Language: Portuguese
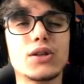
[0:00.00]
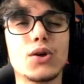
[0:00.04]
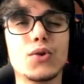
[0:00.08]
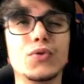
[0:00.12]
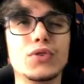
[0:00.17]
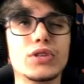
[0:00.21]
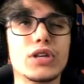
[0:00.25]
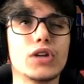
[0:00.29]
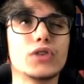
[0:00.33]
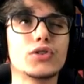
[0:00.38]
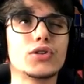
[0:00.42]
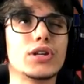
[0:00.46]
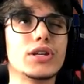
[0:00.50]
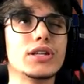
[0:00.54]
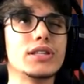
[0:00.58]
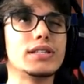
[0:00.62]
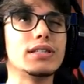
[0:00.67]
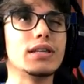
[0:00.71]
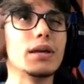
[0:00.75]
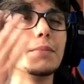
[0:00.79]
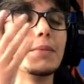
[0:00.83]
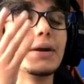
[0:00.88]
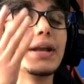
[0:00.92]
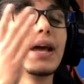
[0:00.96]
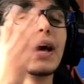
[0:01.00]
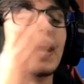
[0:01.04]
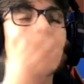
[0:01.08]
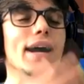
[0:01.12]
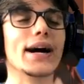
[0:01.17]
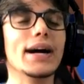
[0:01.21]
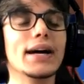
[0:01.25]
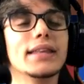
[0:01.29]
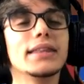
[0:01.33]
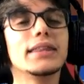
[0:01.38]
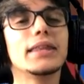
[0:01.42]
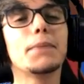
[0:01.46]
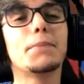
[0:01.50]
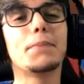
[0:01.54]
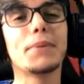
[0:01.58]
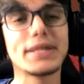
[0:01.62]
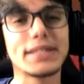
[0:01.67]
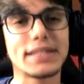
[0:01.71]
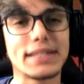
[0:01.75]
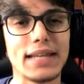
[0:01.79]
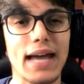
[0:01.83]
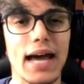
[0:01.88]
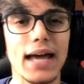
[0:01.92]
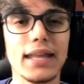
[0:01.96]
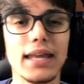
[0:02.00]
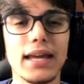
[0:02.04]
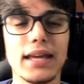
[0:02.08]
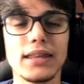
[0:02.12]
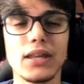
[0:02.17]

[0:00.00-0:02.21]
que eu fiz acho que semana antepassada,